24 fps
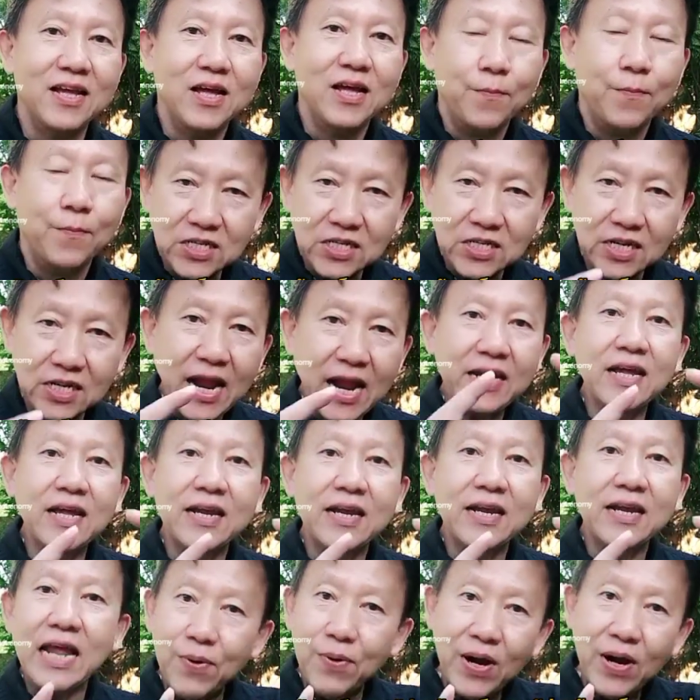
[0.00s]
เพราะฉะนั้นเนี่ย
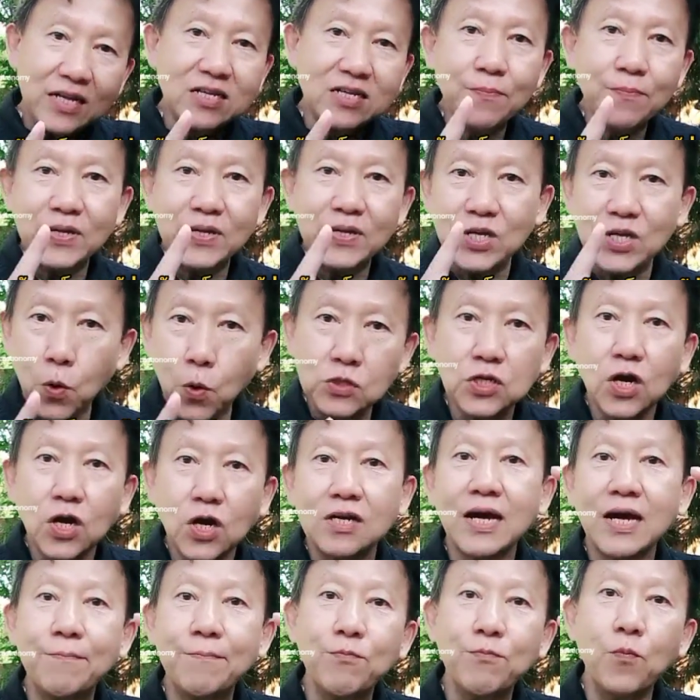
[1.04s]
ดาวพฤหัสที่มันจะโคจร
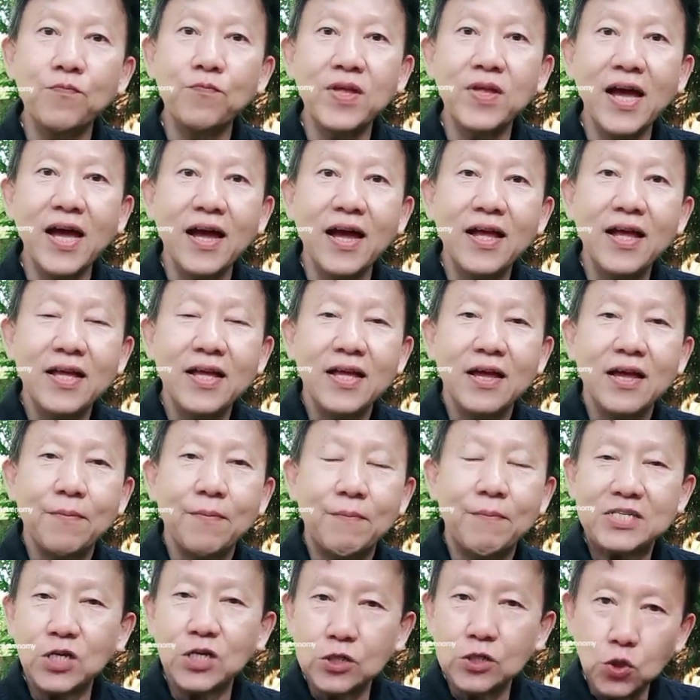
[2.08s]
ทำมุมเนี่ย
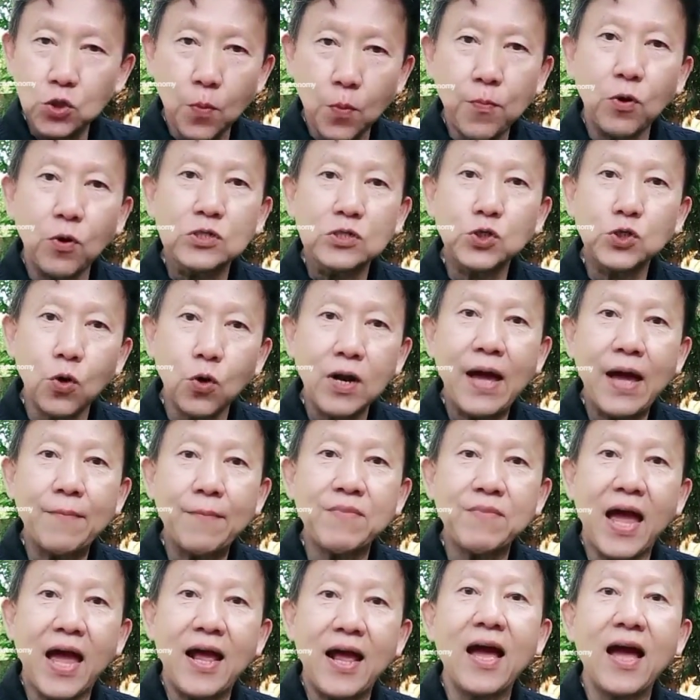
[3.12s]
มันจะส่งผลโชคลาภ
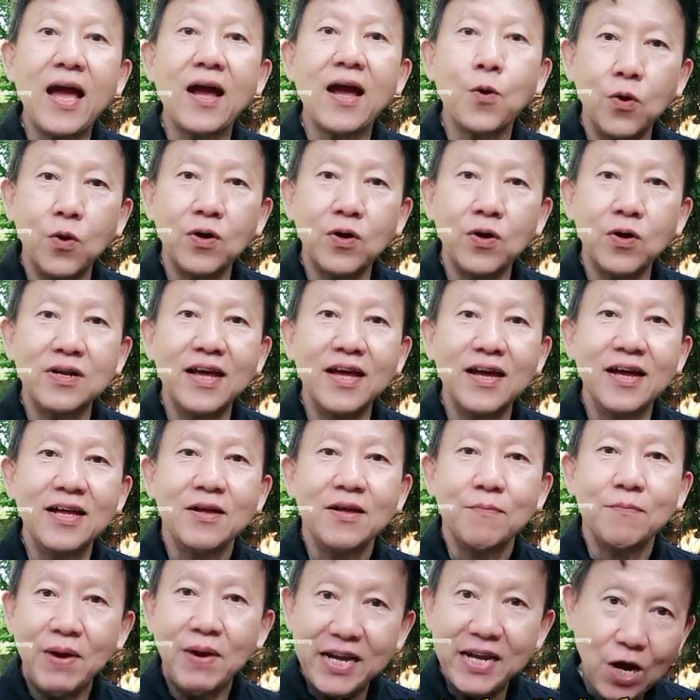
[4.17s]
แต่ละคนเนี่ย
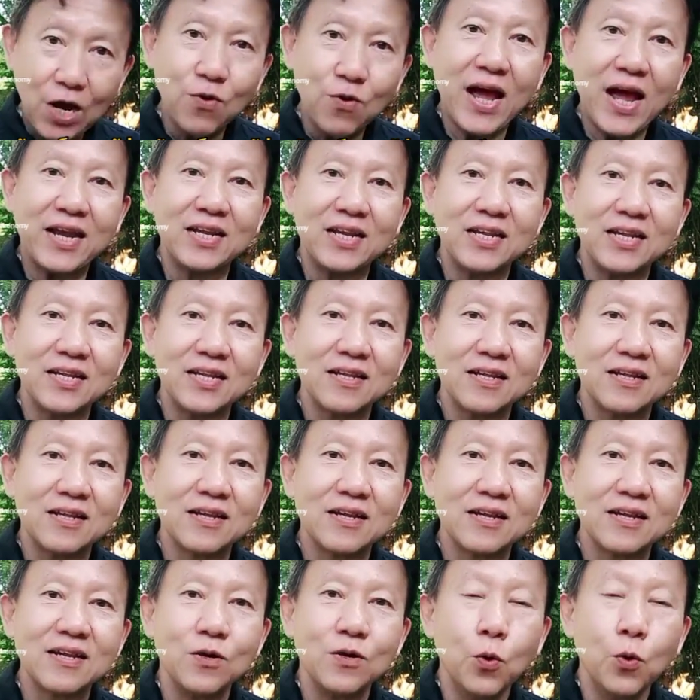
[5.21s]
ไม่เท่ากัน
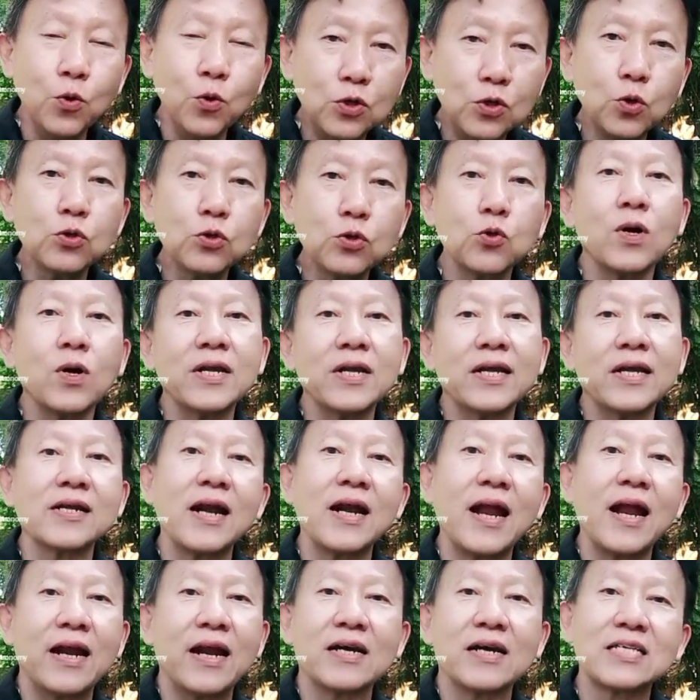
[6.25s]
หุ้นทุกตัวในต
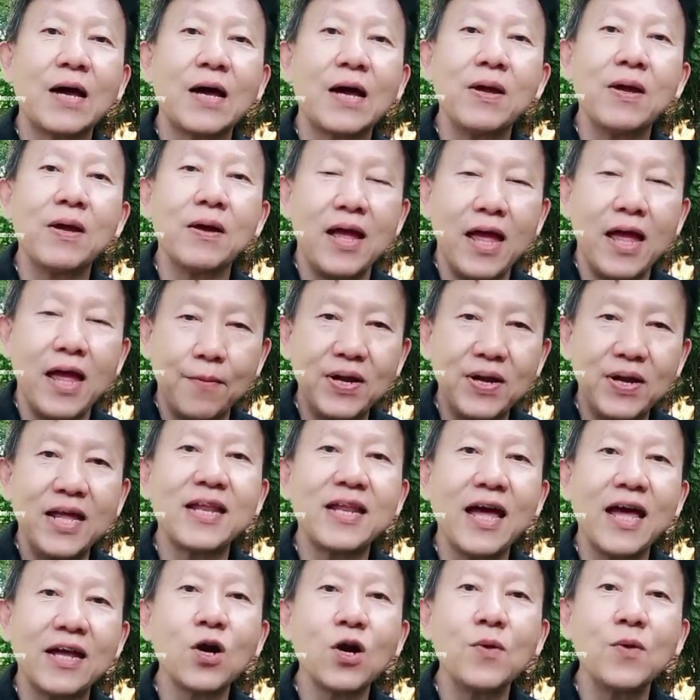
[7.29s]
ลาดหลักทรัพย์แห่งประเทศ
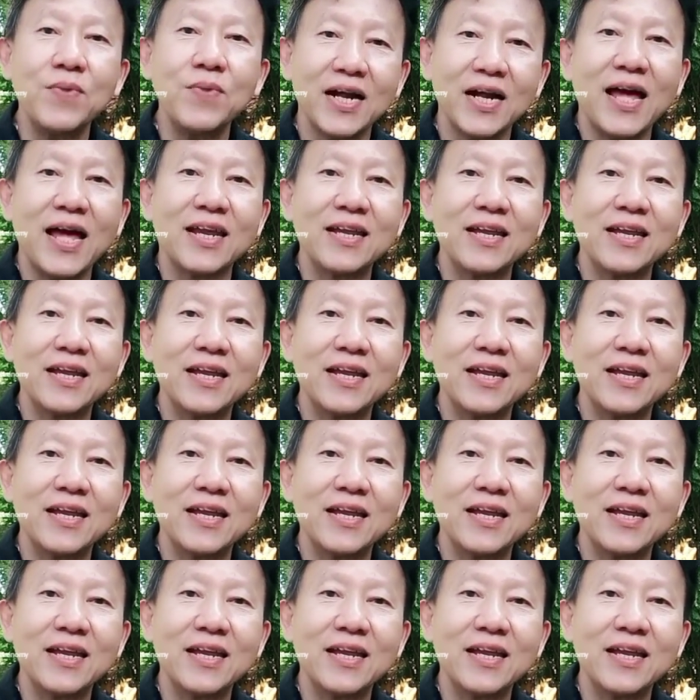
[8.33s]
ไทยก็เหมือนกัน